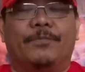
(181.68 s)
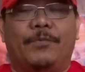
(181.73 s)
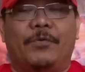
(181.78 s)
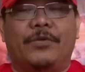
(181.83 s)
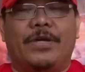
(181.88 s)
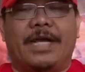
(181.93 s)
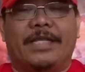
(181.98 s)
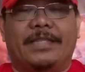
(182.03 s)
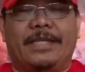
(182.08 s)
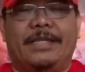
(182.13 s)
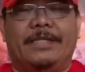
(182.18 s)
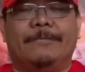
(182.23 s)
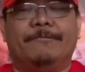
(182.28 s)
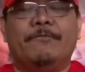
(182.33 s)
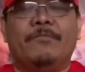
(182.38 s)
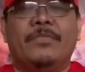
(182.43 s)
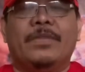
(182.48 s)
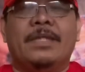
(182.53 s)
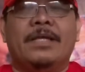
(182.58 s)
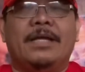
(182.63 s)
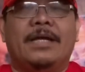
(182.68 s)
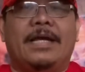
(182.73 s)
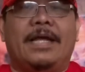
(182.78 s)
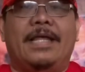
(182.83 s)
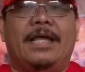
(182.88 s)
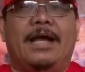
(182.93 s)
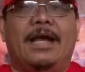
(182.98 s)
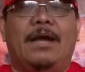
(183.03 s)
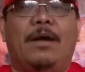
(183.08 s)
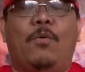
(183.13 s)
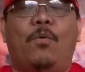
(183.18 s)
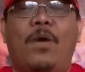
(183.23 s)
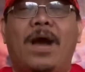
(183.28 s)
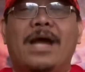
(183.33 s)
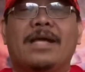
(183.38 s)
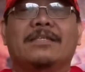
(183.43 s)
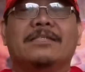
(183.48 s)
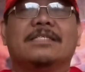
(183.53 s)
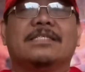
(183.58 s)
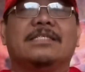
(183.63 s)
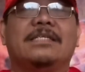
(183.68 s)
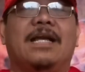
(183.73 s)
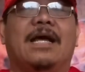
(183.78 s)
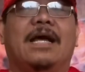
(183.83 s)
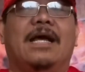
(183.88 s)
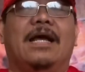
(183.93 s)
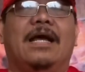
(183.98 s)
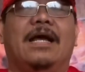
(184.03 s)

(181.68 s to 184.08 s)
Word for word: po natin. Kaya once na